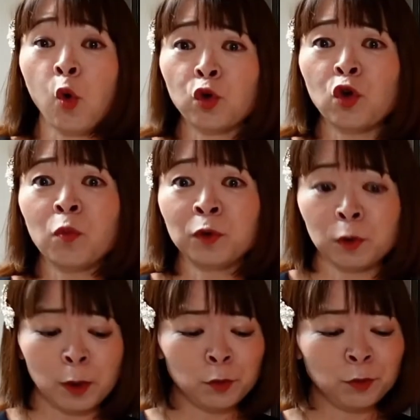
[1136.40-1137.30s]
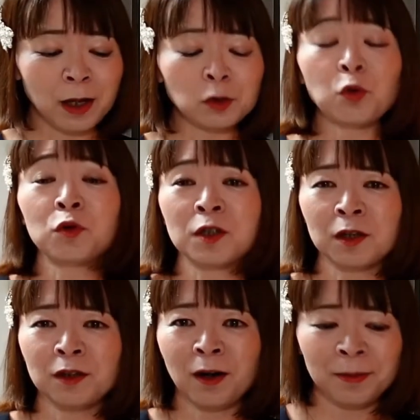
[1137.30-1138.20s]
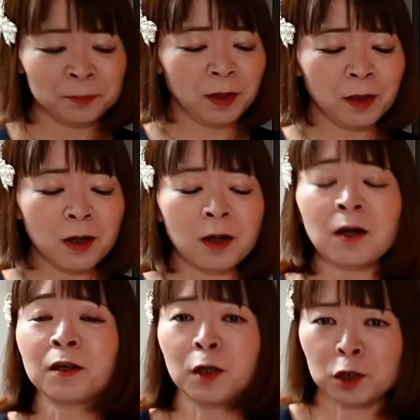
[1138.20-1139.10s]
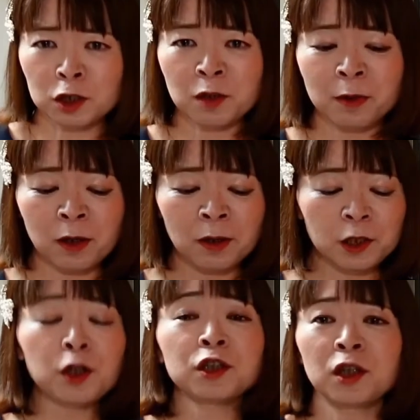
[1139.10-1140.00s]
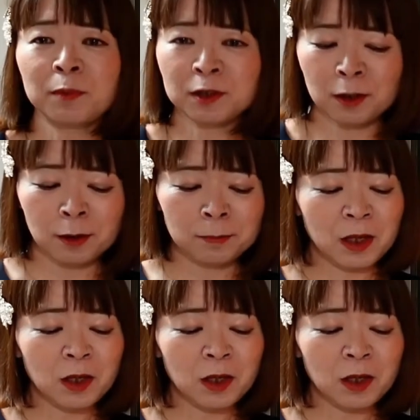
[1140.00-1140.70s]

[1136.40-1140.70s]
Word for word: ご興味のある監督さんや映画関係者様がいらっしゃいましたら、